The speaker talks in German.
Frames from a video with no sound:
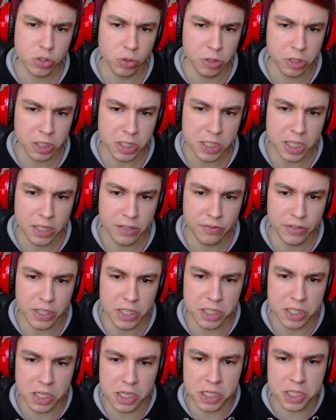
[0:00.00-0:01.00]
so interessant wie
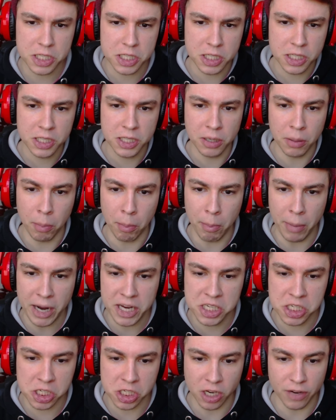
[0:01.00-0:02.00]
dieses
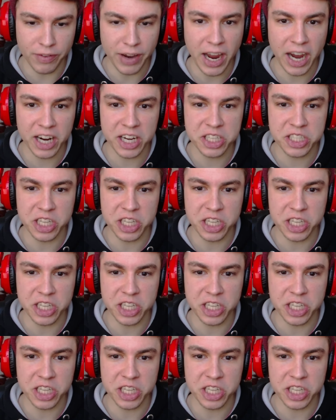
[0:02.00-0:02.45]
Meisterwerk